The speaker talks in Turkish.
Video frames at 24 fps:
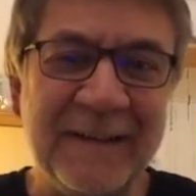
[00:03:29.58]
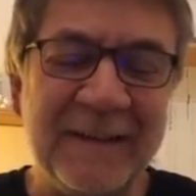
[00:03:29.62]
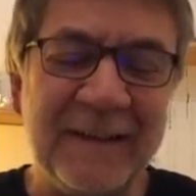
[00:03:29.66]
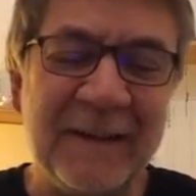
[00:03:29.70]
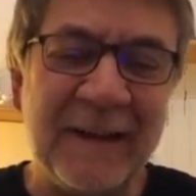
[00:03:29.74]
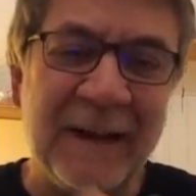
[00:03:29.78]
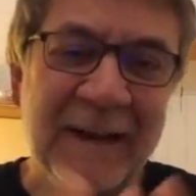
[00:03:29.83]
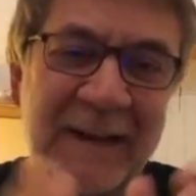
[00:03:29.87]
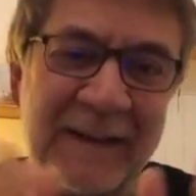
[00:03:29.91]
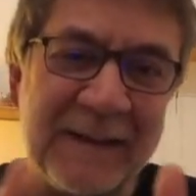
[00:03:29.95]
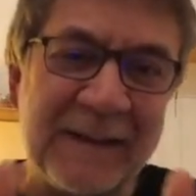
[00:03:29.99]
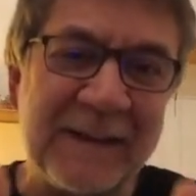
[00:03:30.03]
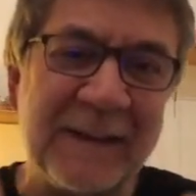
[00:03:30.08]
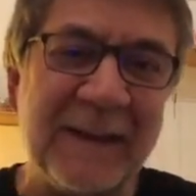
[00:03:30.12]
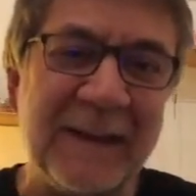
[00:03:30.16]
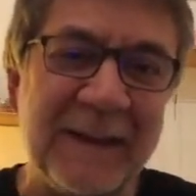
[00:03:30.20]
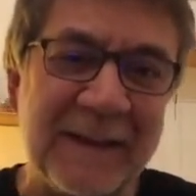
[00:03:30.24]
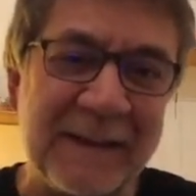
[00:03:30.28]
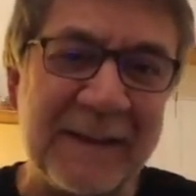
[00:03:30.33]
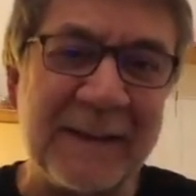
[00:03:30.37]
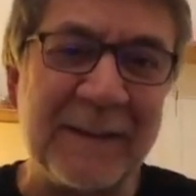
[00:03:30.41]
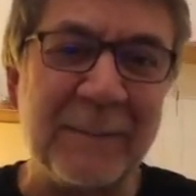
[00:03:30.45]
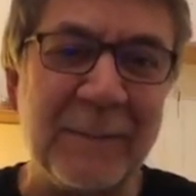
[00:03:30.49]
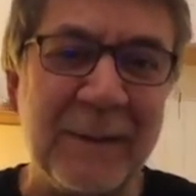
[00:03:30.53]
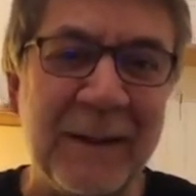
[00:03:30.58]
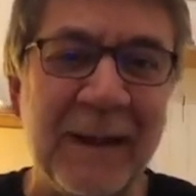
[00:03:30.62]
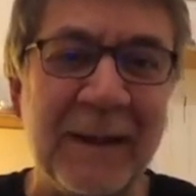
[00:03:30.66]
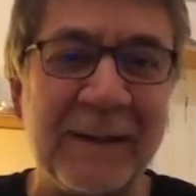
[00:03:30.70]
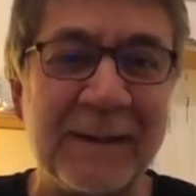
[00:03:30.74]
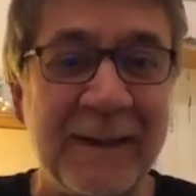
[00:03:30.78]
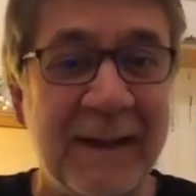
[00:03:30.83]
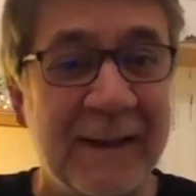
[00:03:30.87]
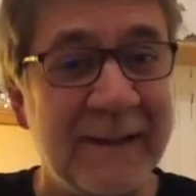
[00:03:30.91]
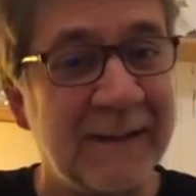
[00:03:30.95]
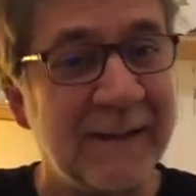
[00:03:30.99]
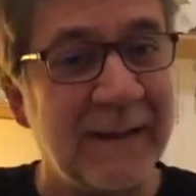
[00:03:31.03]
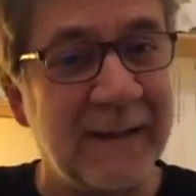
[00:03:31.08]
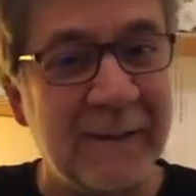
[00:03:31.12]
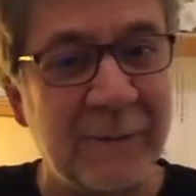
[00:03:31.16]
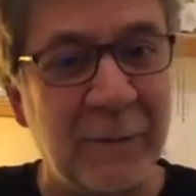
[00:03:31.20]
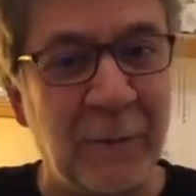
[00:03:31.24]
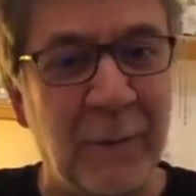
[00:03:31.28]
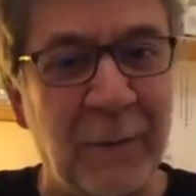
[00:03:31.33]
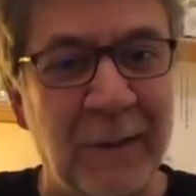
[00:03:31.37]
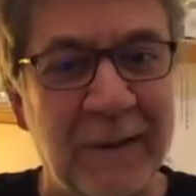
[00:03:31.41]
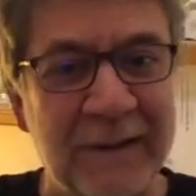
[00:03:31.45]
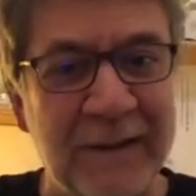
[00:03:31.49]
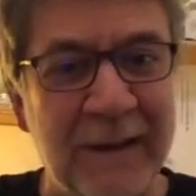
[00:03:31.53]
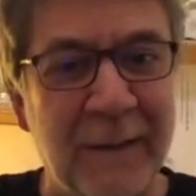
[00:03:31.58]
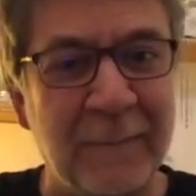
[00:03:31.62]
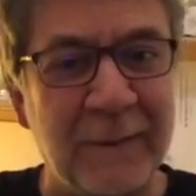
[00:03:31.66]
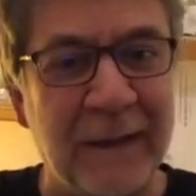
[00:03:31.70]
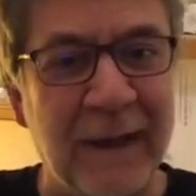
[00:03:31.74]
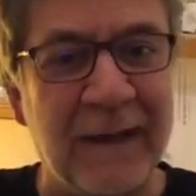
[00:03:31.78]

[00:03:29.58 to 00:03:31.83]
kayıt sayısını birazdan size söyleyeceğim.